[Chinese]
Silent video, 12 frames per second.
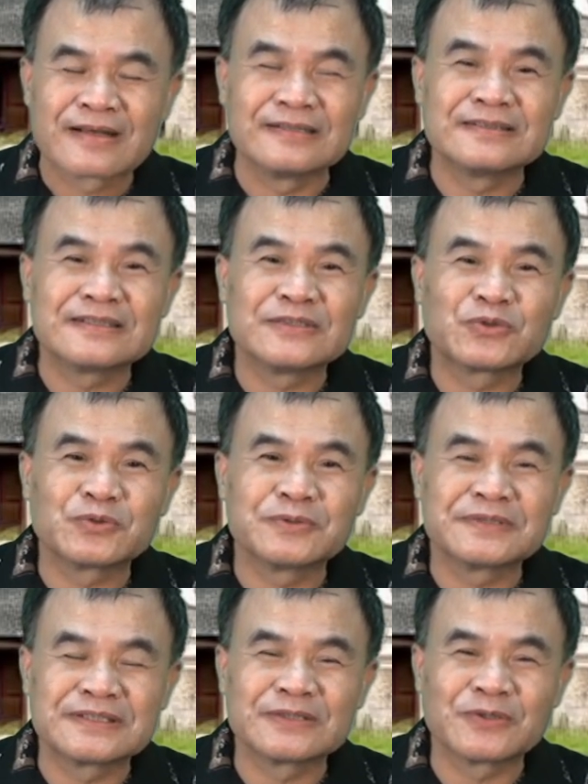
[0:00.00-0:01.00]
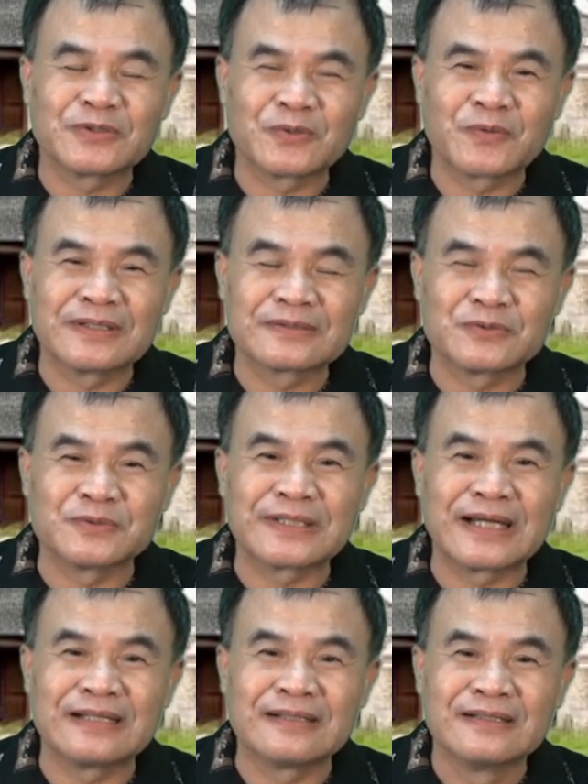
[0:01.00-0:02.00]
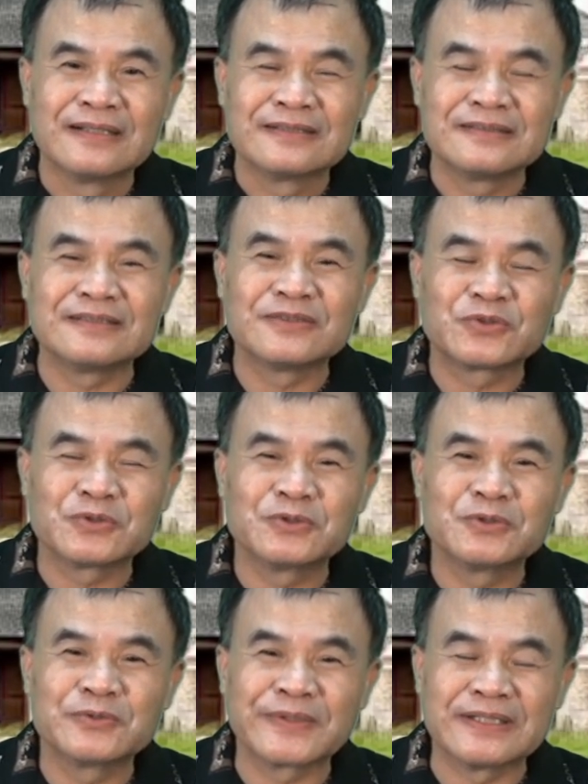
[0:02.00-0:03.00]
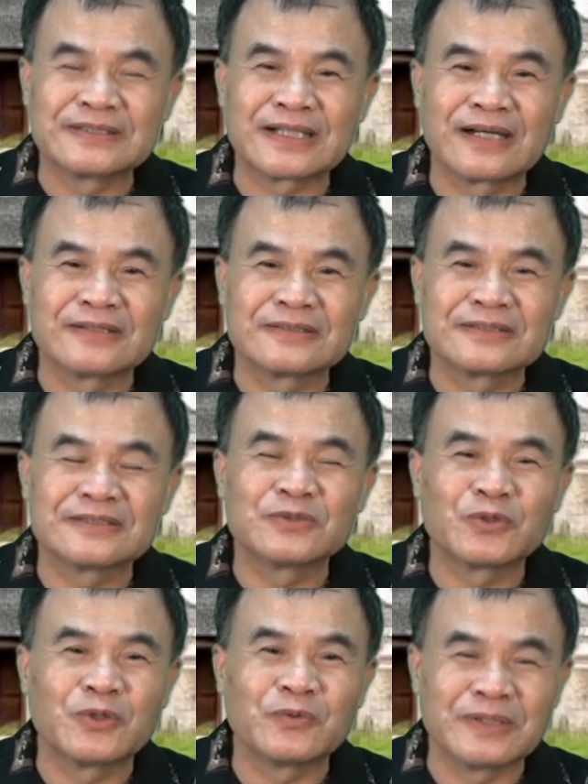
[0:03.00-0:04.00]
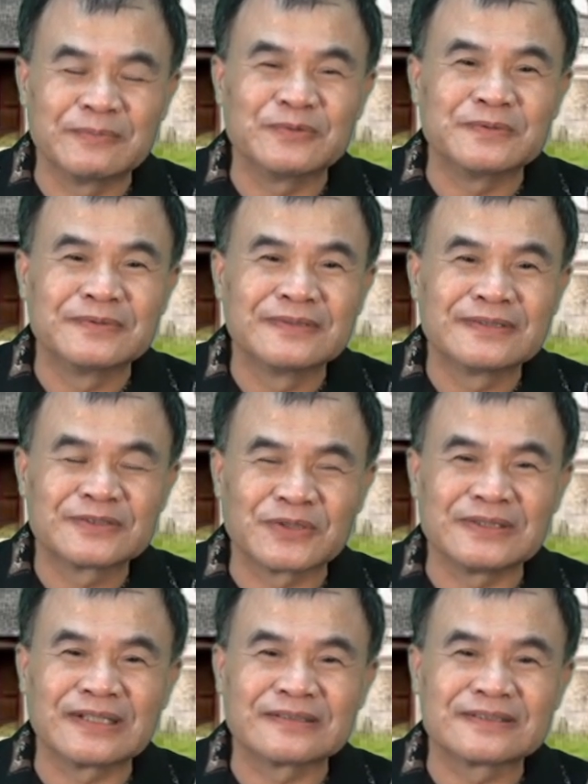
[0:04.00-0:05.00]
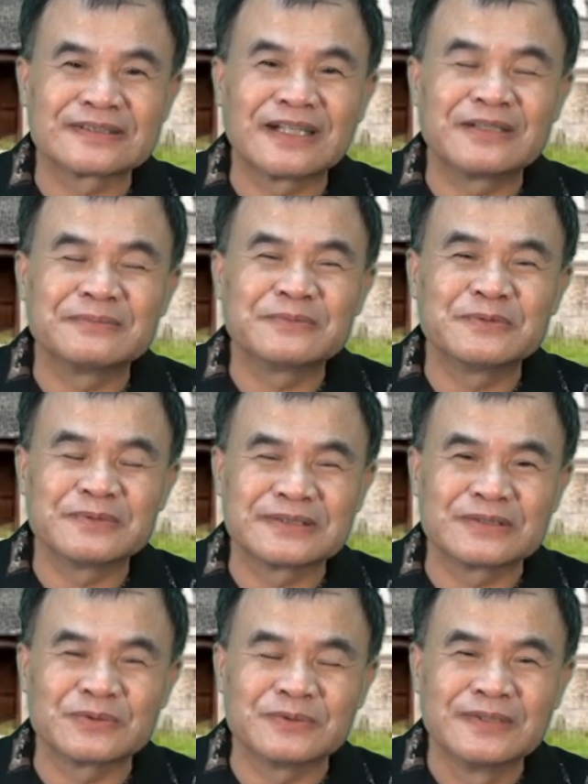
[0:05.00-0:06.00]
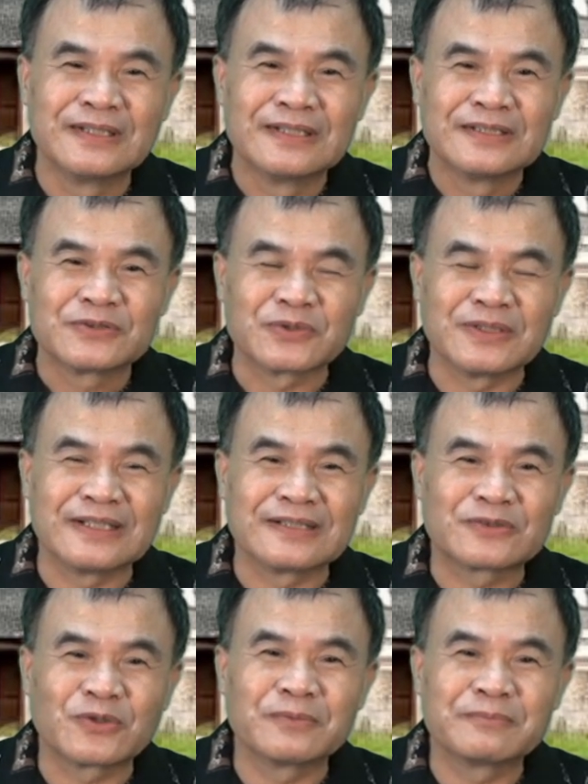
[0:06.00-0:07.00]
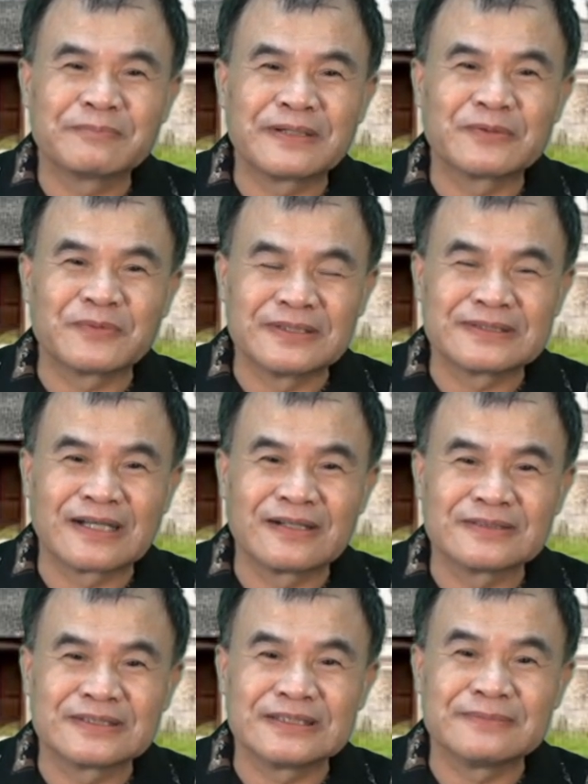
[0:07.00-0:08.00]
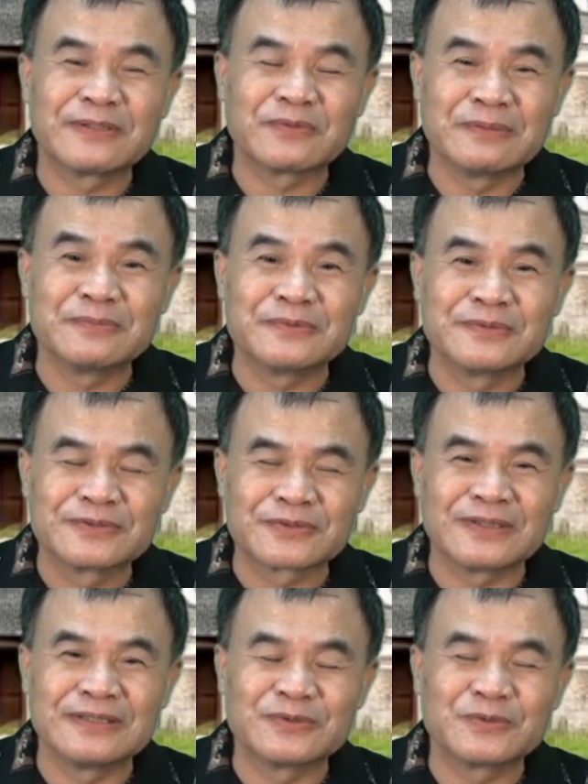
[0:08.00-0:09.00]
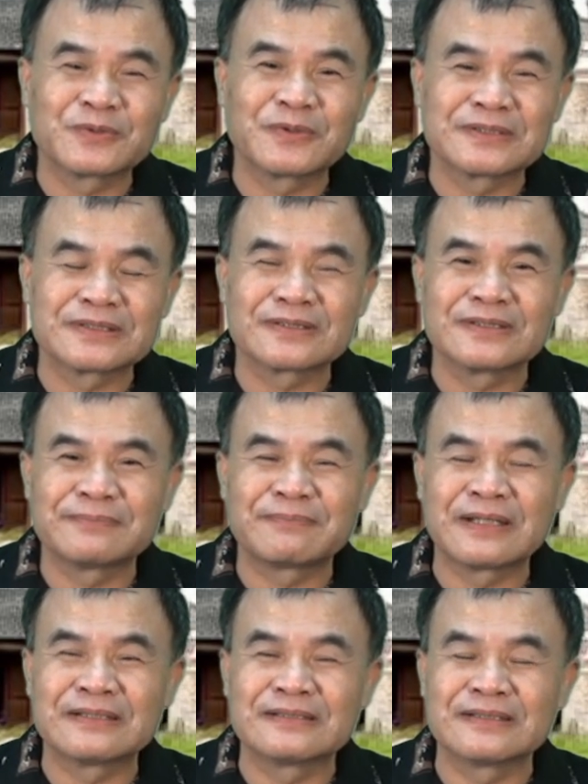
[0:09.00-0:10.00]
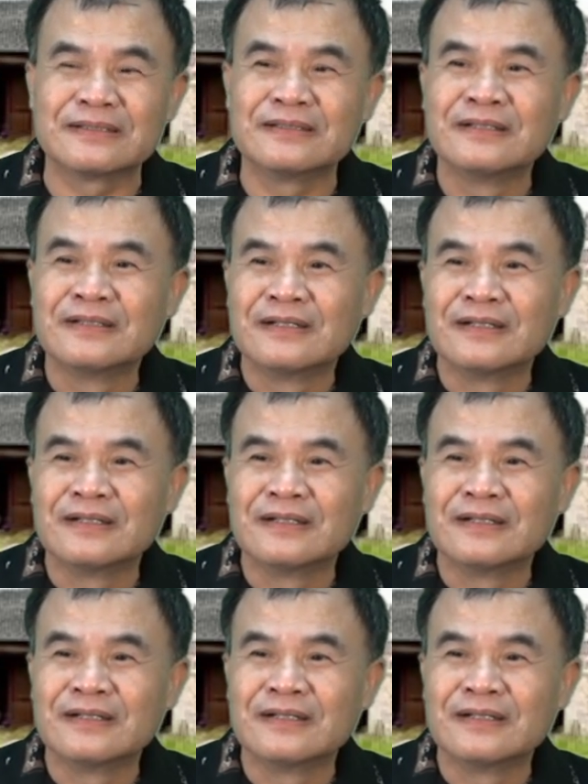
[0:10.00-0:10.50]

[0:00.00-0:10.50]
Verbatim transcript: 跟日出日落有关。古代呢，日出为朝，日落为暮。所以叫“朝暮制度”，所以呢，东边为朝，西边为暮。所以如果是说一般的，